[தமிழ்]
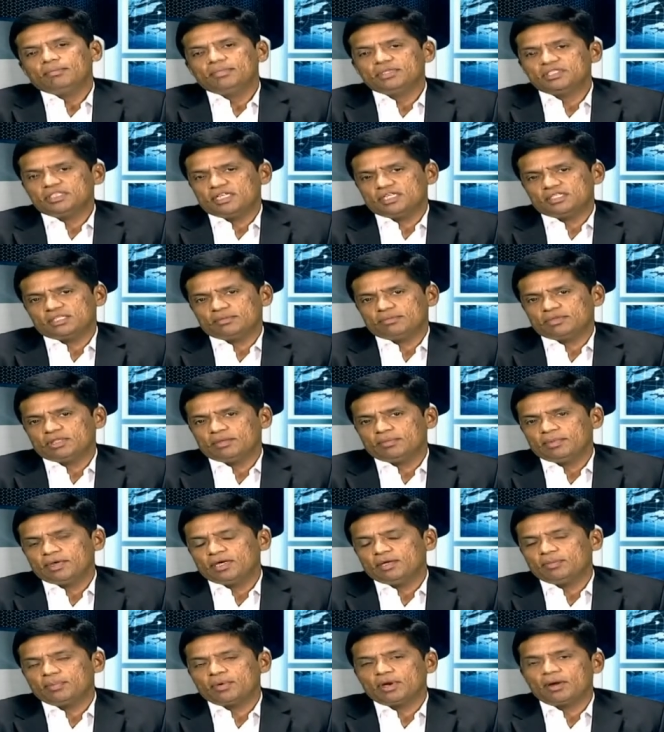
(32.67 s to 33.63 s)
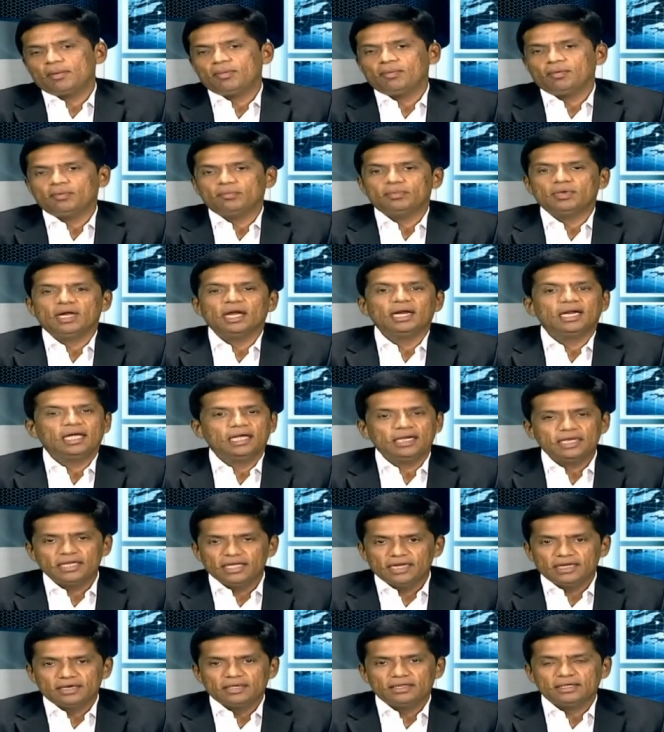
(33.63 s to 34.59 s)
பிஸ்னஸ் சம்மந்தப்பட்ட ப்ராப்ளம்னா
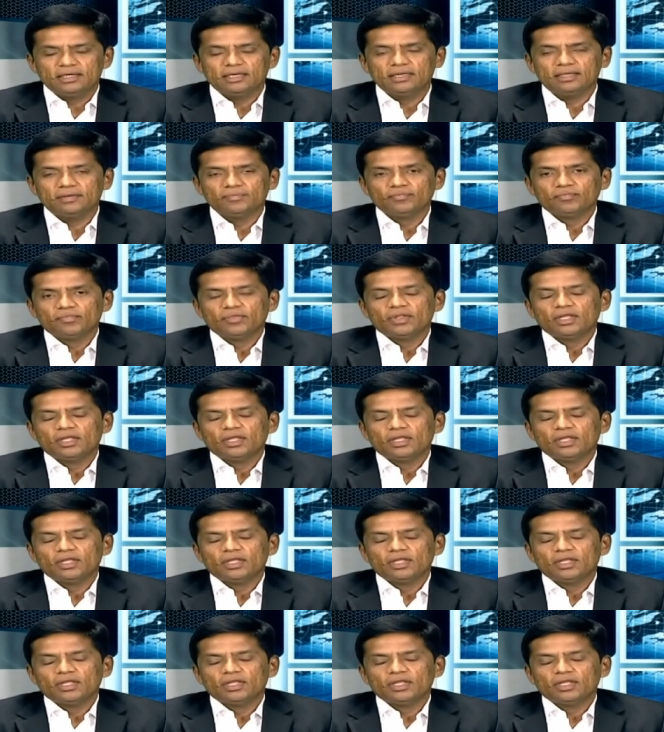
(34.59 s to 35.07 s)
நிறைய இருக்குது